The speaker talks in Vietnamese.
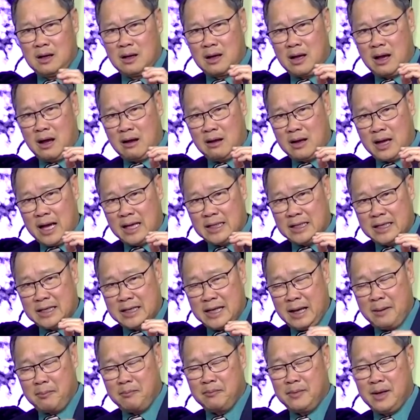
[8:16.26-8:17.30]
có cái thì
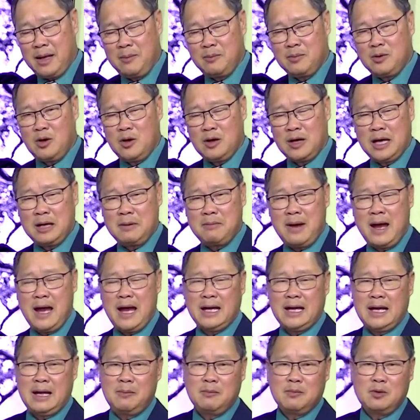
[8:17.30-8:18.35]
5 năm có cái 3
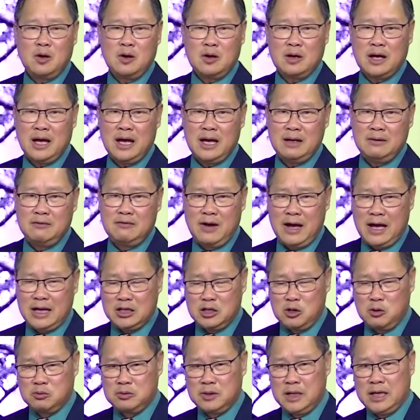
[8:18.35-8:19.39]
năm có cái vài
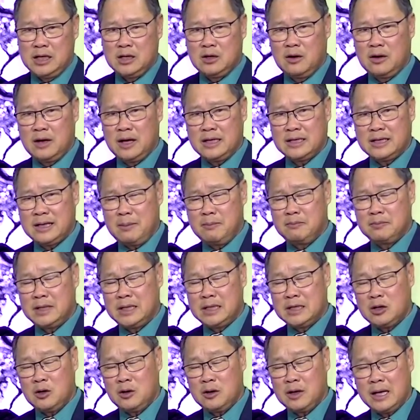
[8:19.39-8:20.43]
chục tỷ có cái trăm tỷ
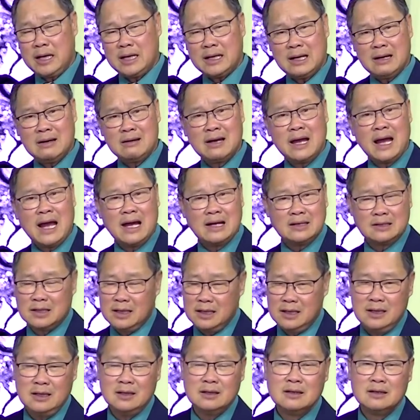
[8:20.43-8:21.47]
có cái cả ngàn
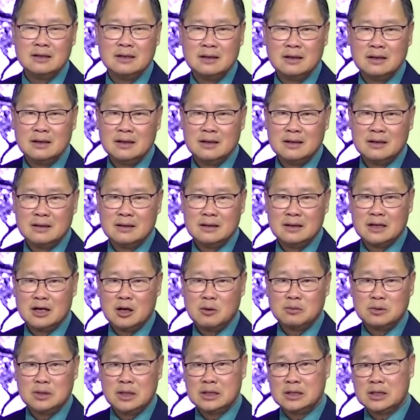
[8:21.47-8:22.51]
tỷ những
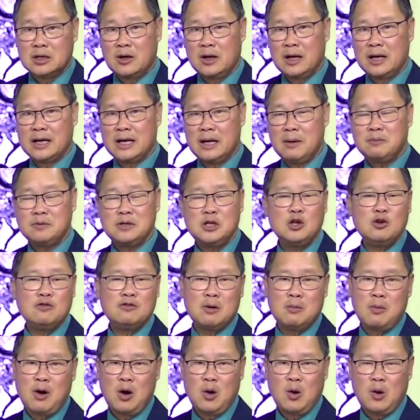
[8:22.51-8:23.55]
công trình tôi gọi là đắp chiếu và
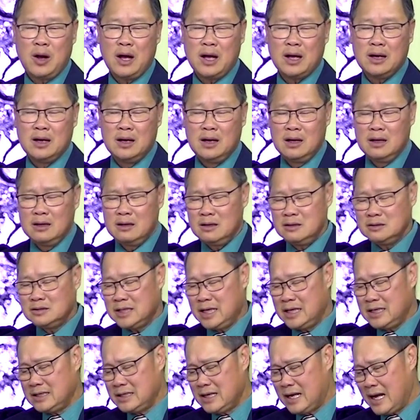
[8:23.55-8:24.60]
bỏ hoang nó
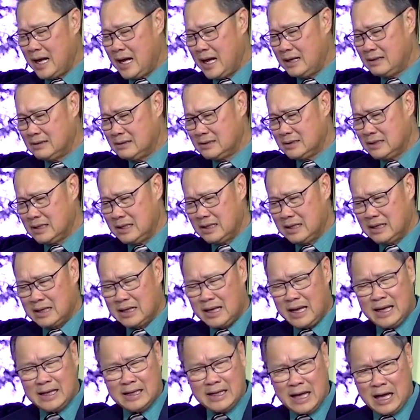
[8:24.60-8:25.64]
xảy ra như là
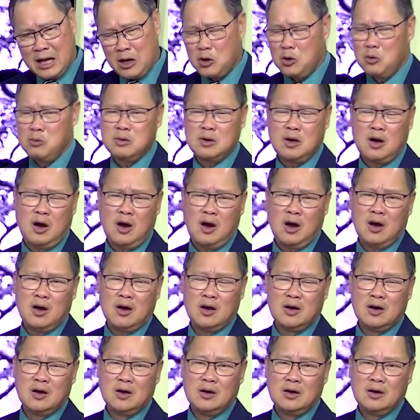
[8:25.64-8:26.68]
ngày nào cũng có
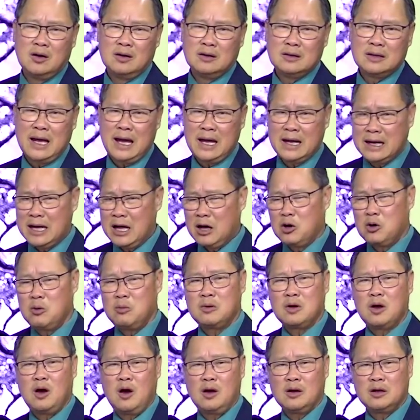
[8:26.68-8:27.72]
tháng nào cũng
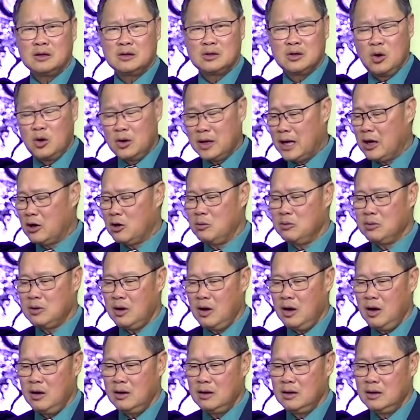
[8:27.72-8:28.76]
có chỗ nào cũng
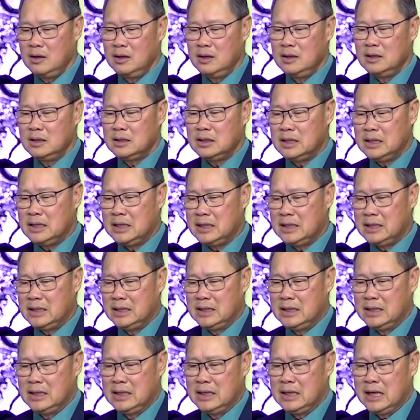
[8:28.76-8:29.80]
có thì
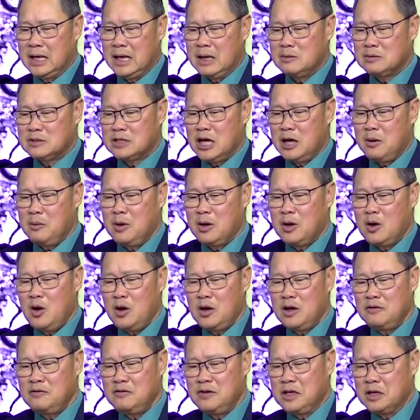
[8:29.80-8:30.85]
làm sao mà có
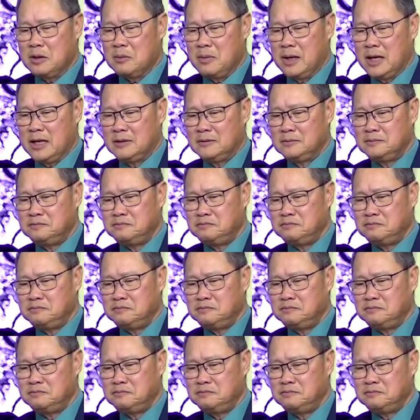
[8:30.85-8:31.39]
cái việc mà